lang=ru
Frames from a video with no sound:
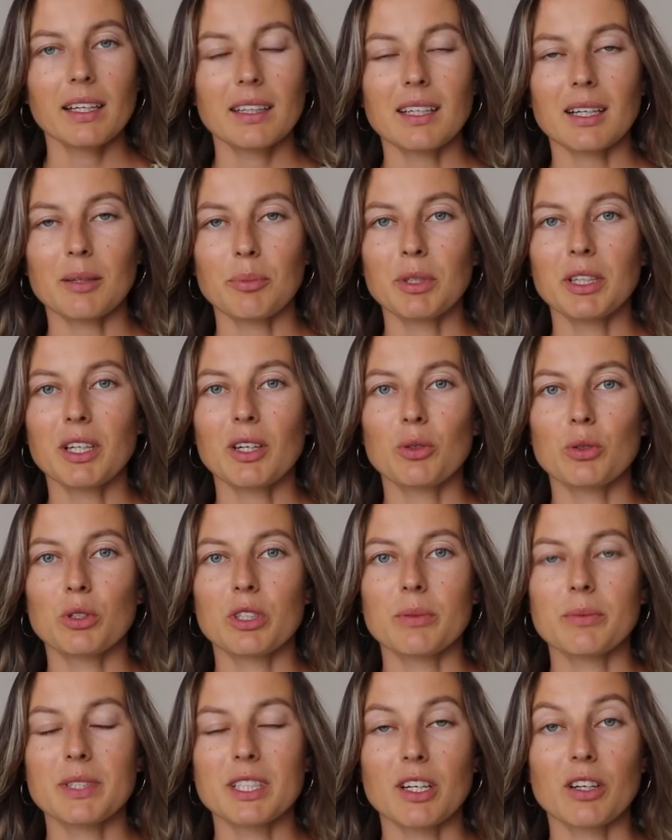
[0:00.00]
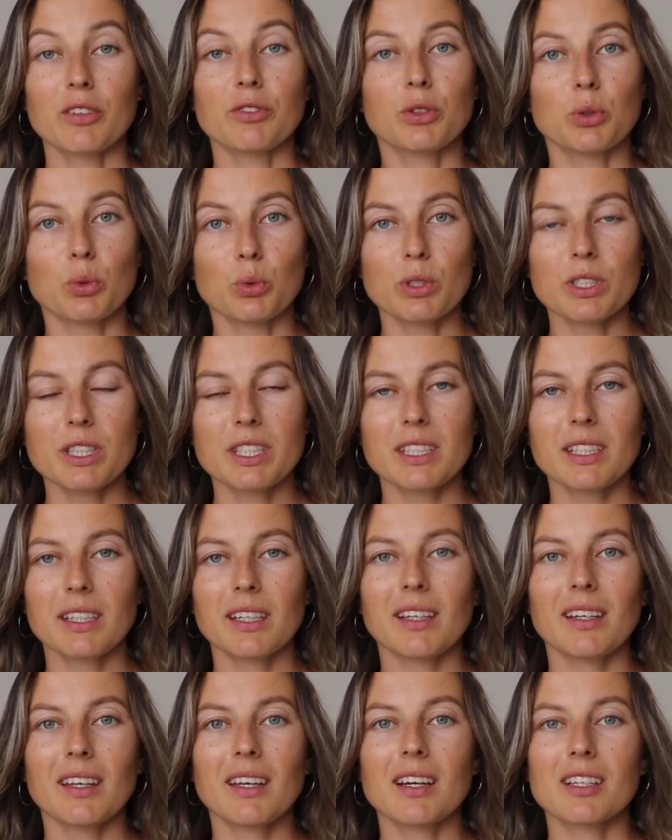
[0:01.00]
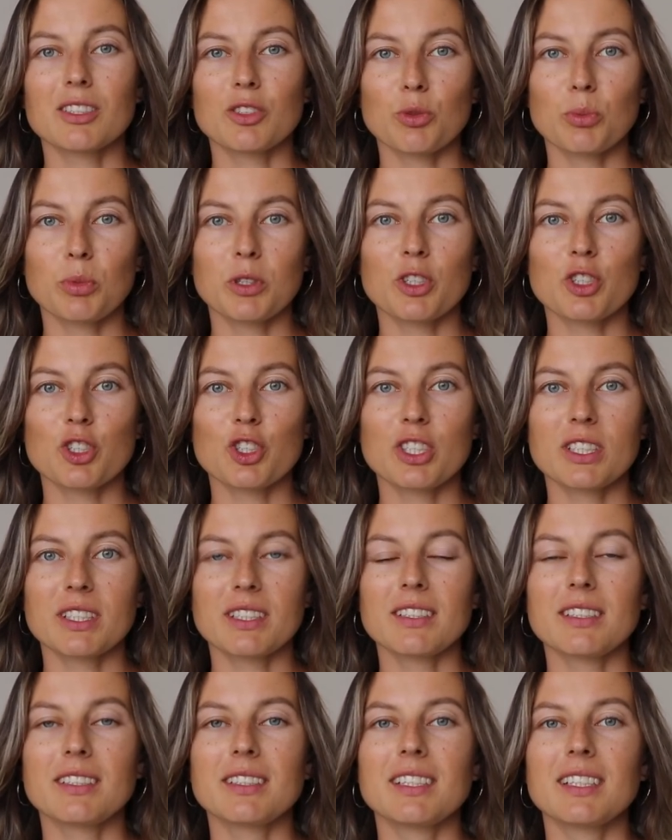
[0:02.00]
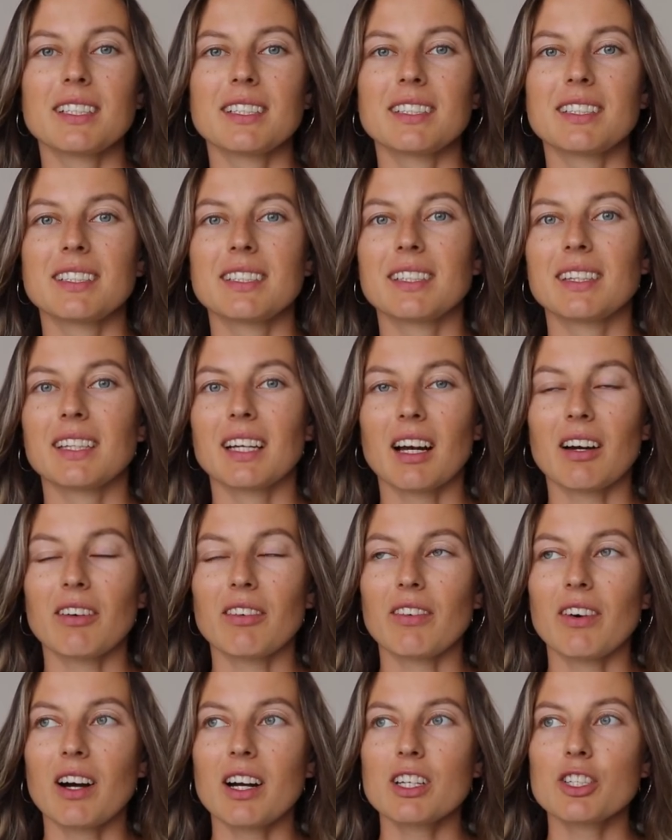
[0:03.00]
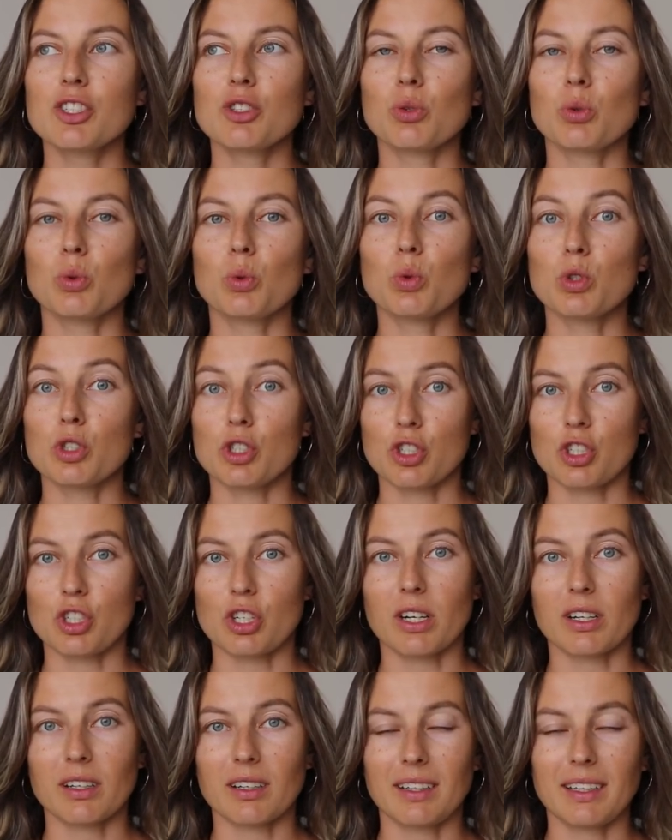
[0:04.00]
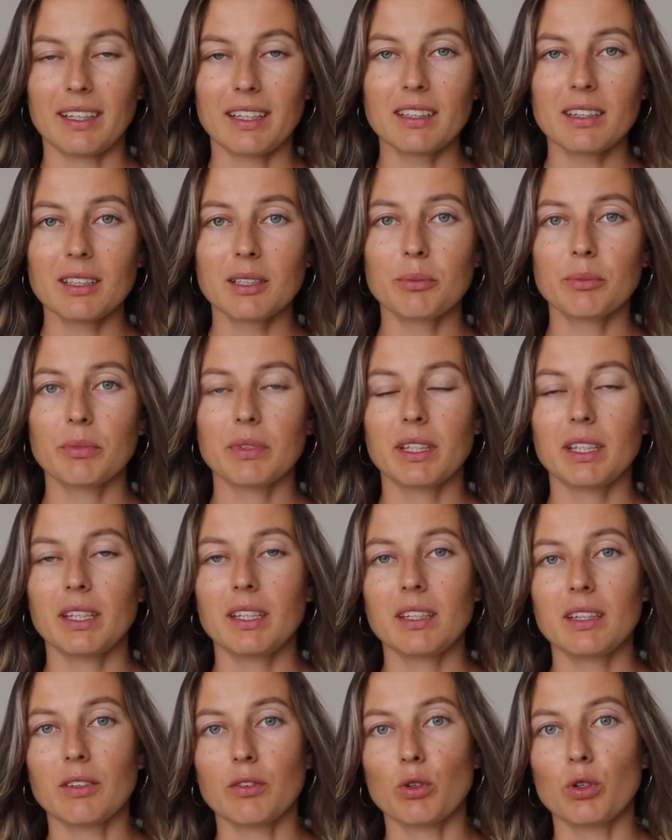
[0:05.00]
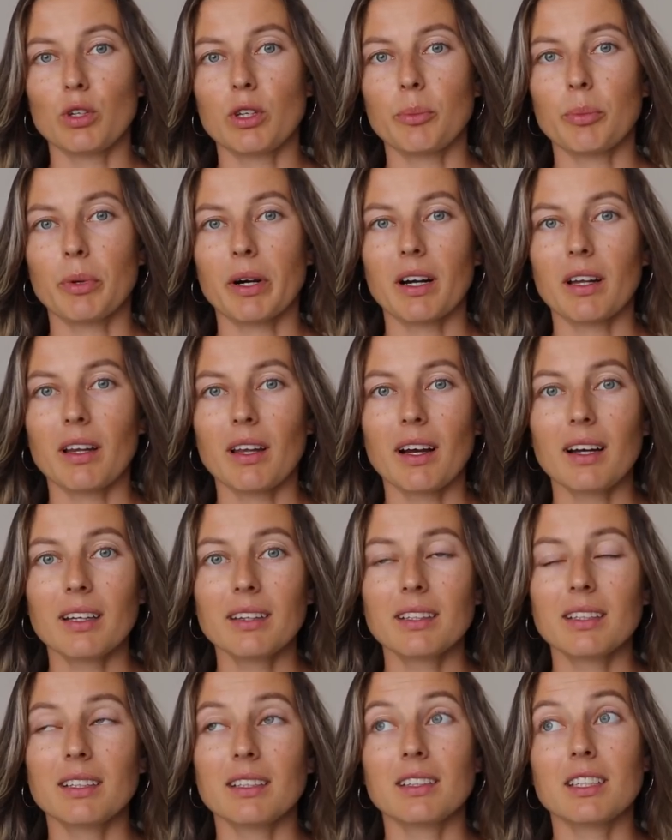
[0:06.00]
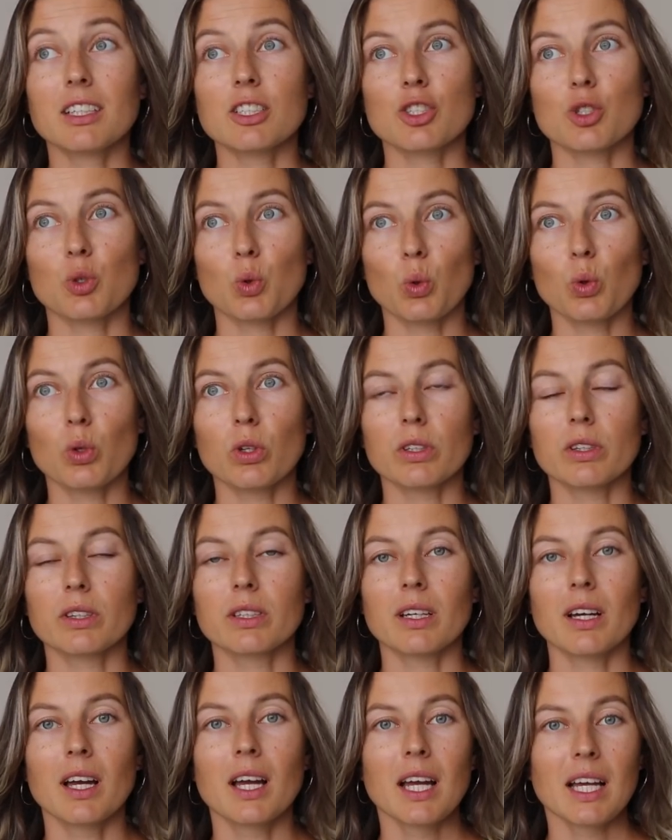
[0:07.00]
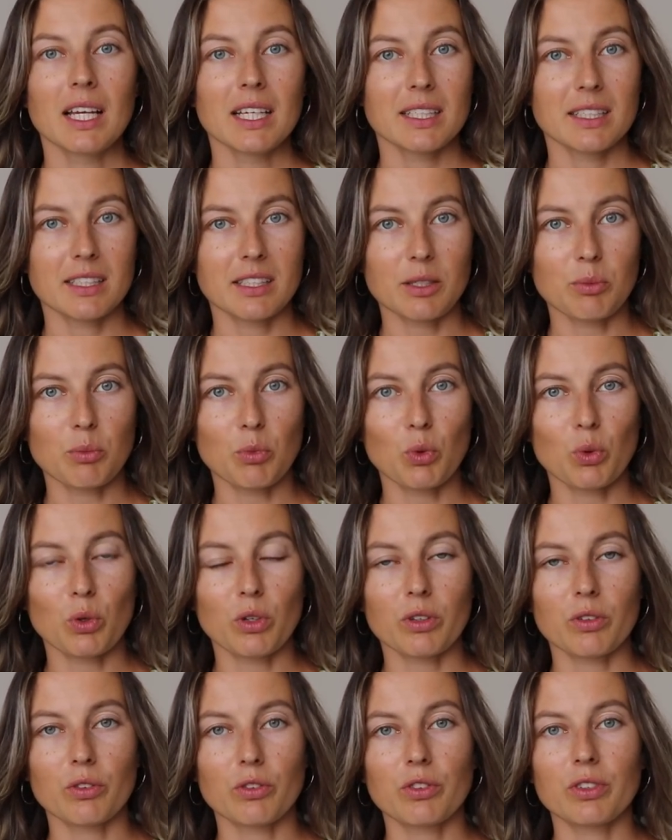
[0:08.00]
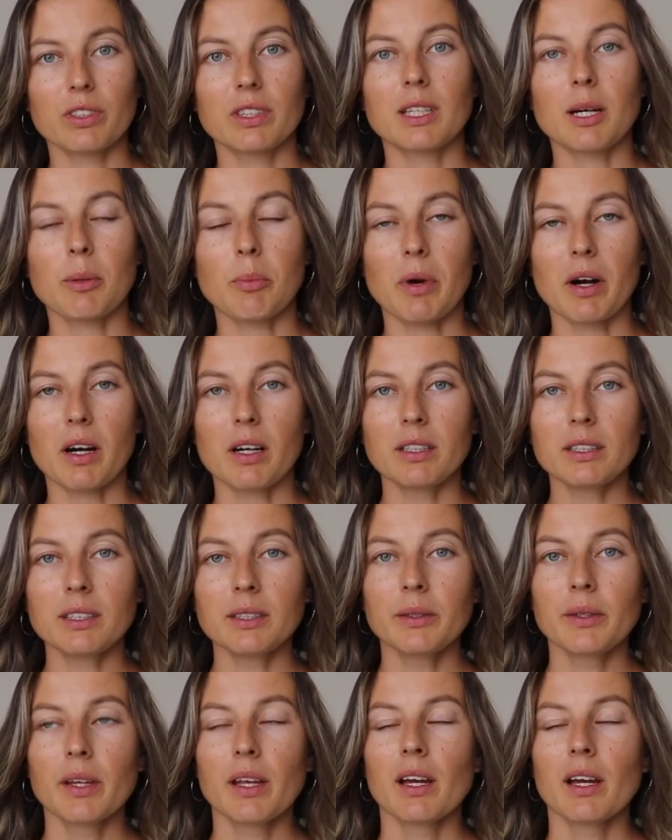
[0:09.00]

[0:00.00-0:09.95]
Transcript: Итак, мы находимся в Турции, и особенность жизни здесь такова, что очень жарко летом и довольно прохладно и даже холодно зимой в домах,